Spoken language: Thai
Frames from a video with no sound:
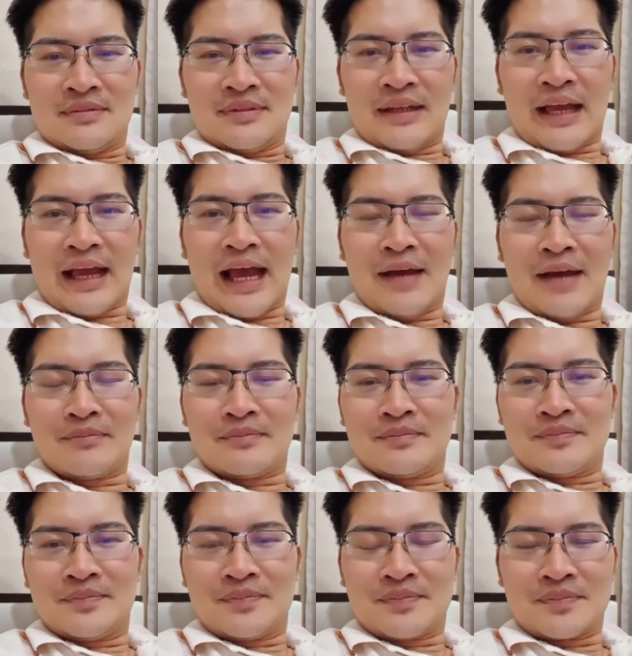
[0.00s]
นะครับ
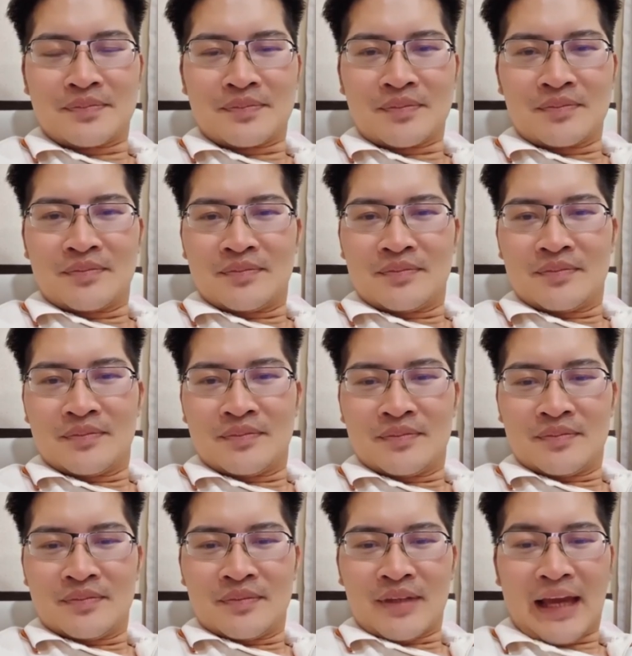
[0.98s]

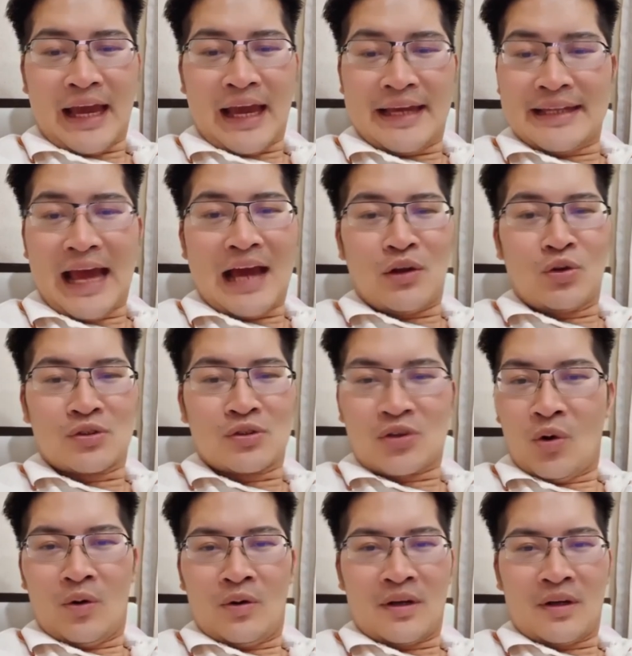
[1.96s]
ใครด่าลุง
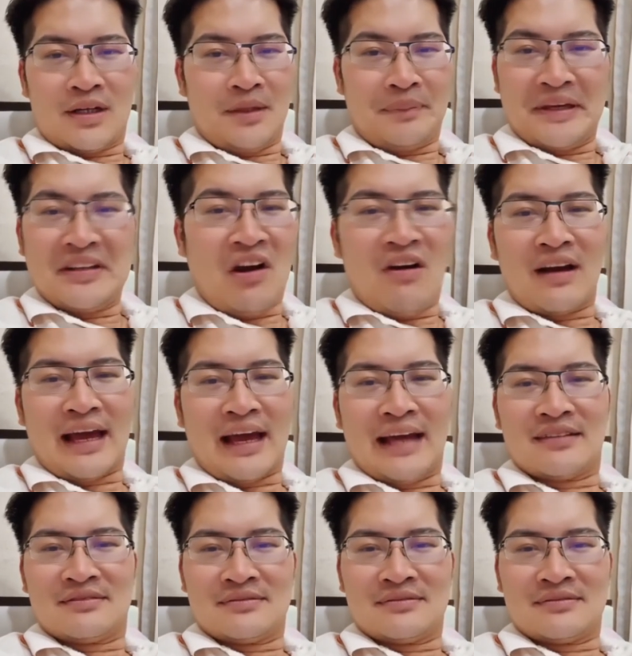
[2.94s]
ตู่คือพี่น้องกัน